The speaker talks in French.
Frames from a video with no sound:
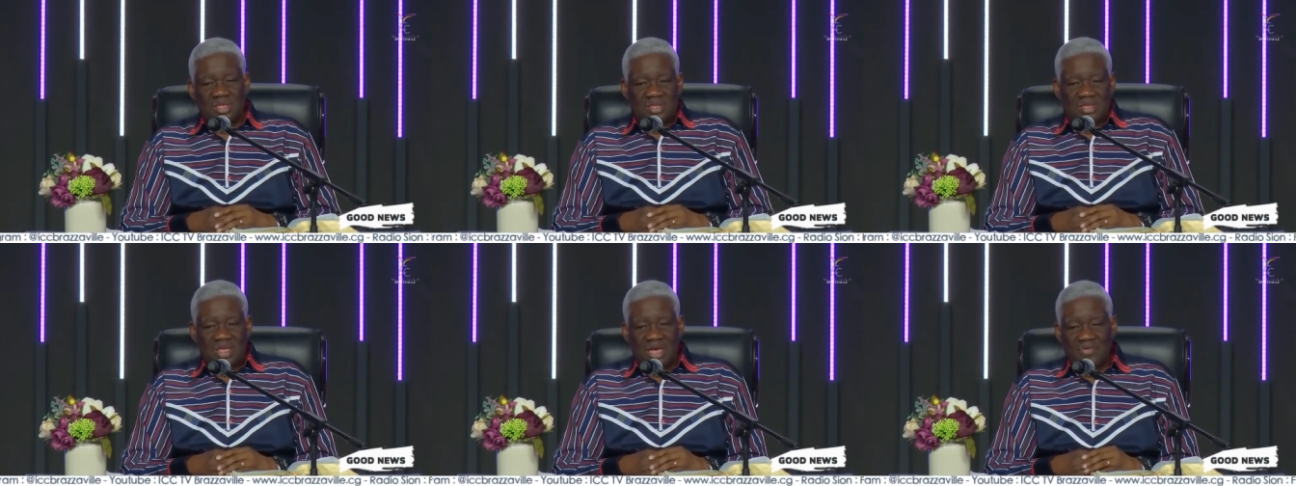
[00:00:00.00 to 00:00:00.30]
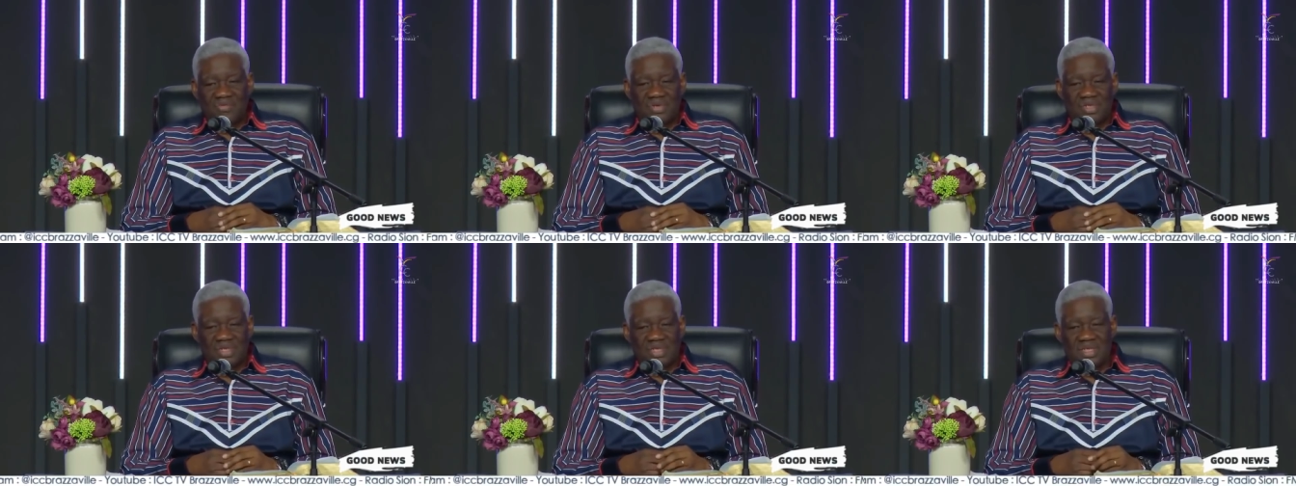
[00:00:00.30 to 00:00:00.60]

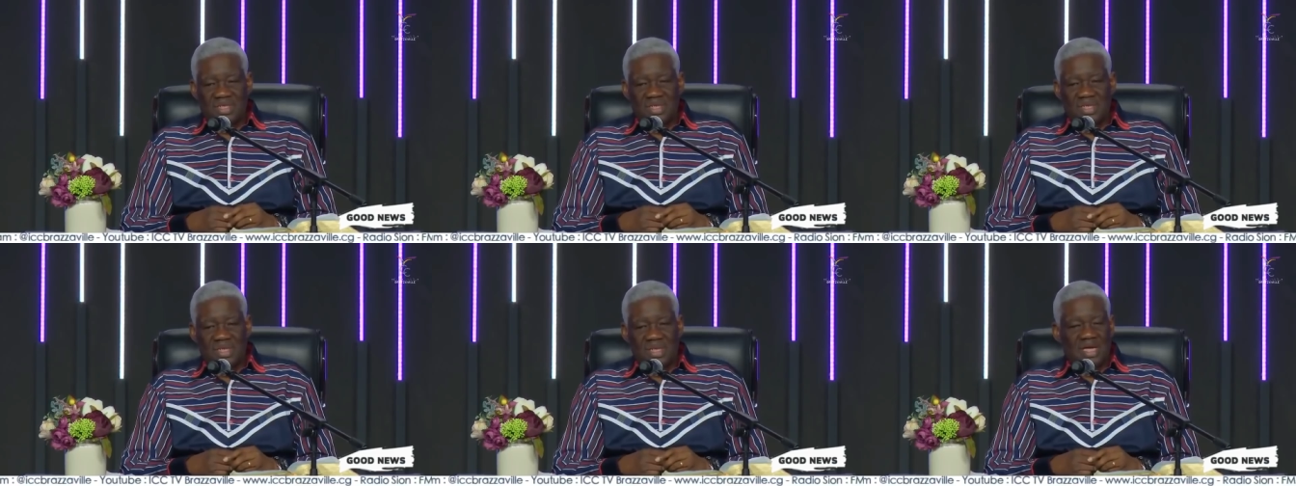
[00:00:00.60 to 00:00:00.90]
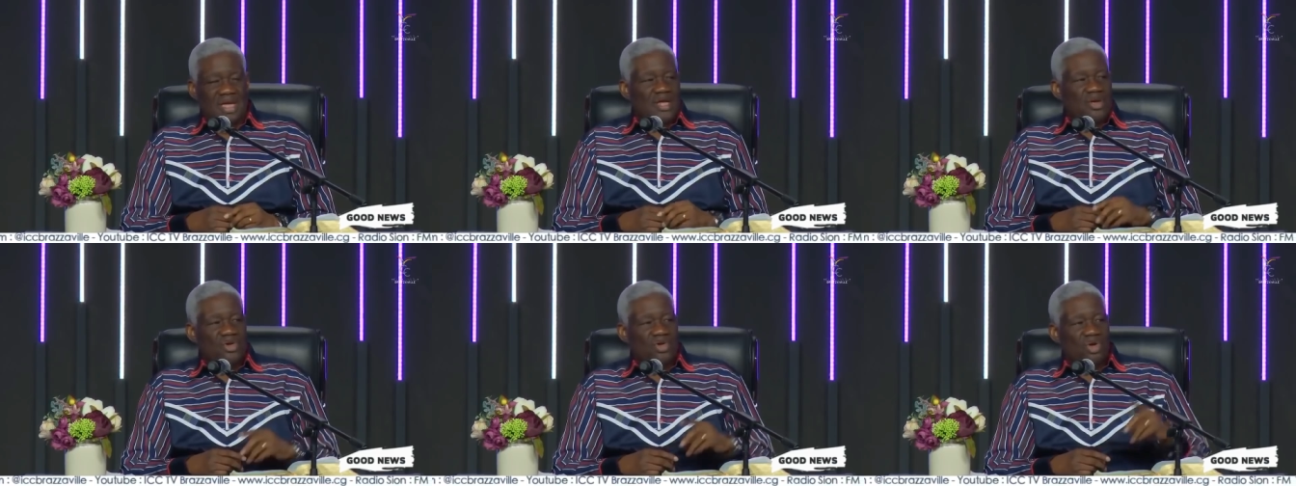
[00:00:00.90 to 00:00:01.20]
Cela veut dire
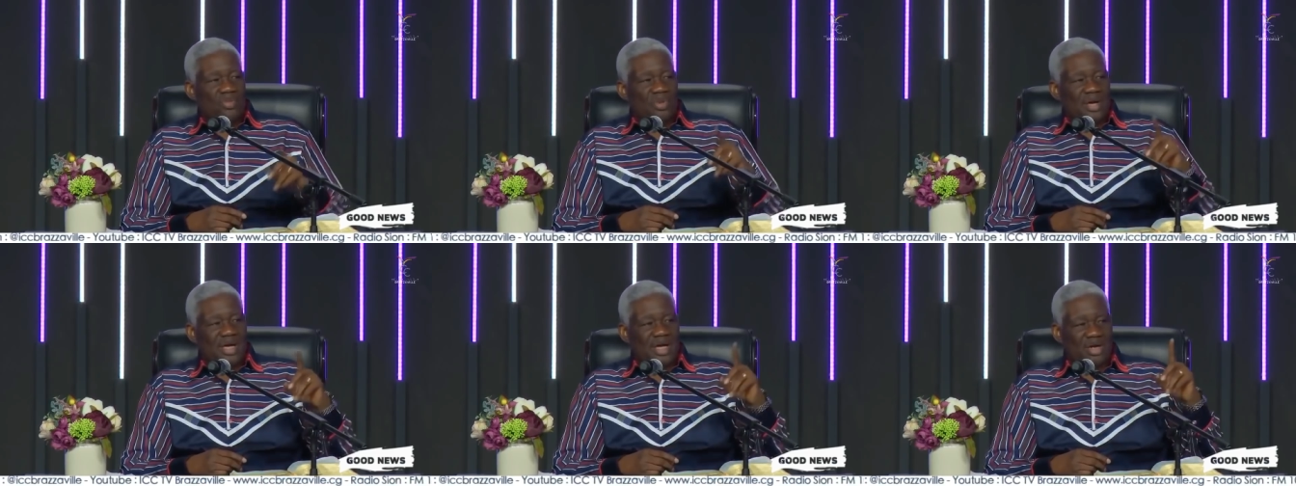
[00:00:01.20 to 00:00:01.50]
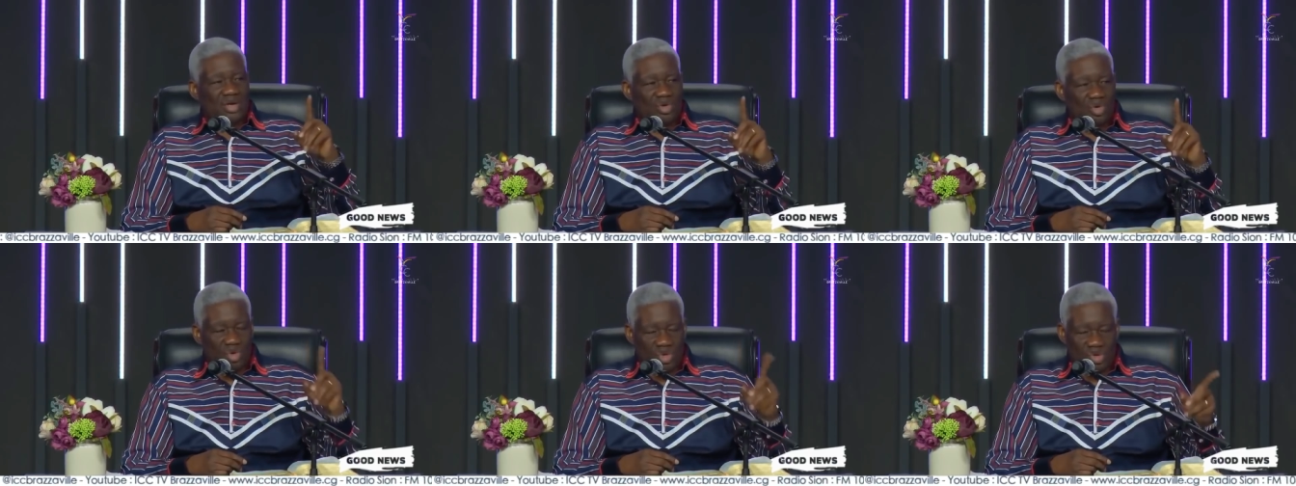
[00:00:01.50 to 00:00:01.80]
un homme
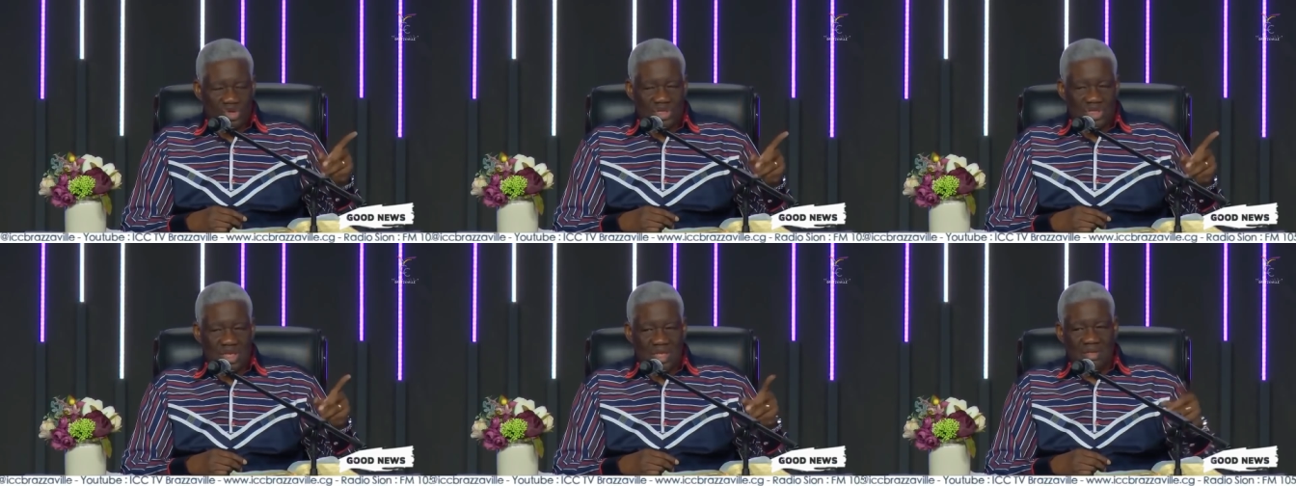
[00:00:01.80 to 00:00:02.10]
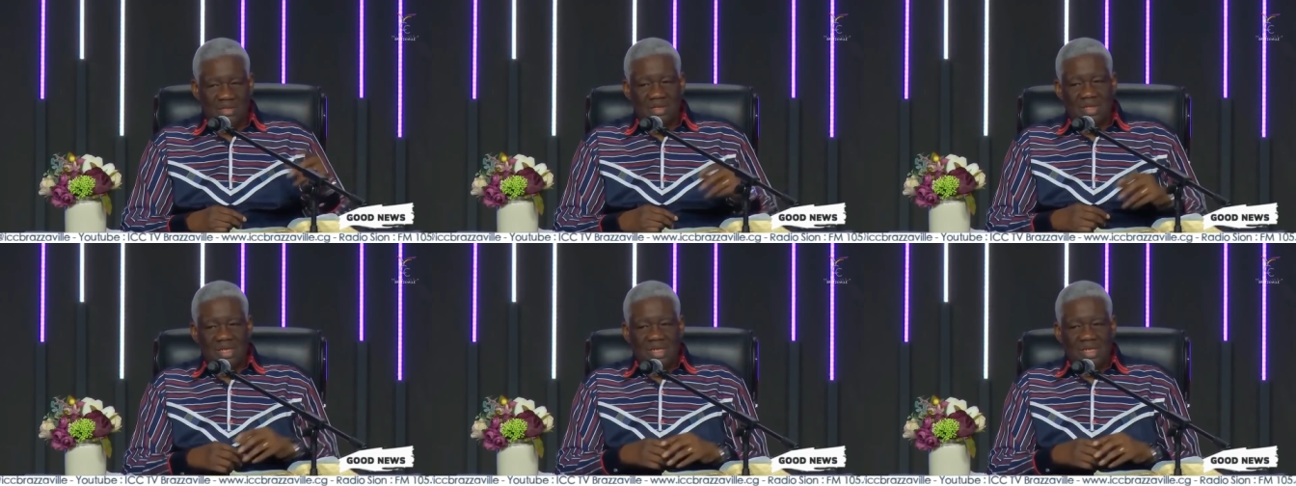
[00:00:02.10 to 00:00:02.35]
inconstant.